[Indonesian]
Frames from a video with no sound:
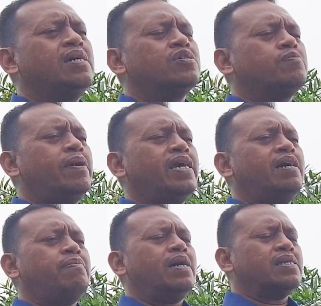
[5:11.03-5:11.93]
Supaya
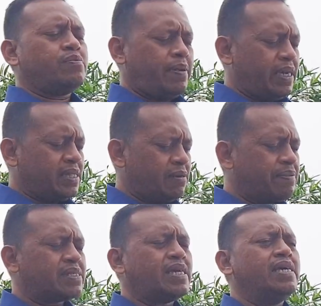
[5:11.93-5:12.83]
apa? Supaya kita
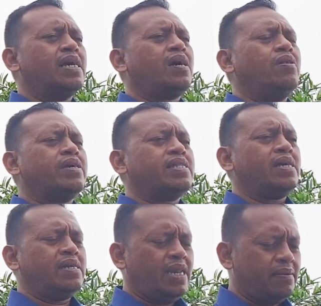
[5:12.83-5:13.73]
percaya kalau
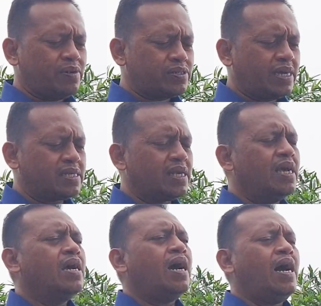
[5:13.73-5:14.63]
kita dalam kesusahan
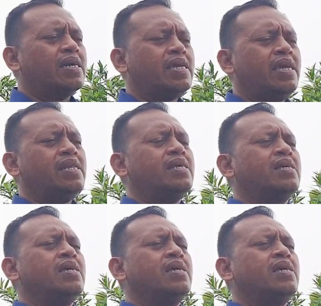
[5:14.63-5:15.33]
hari ini,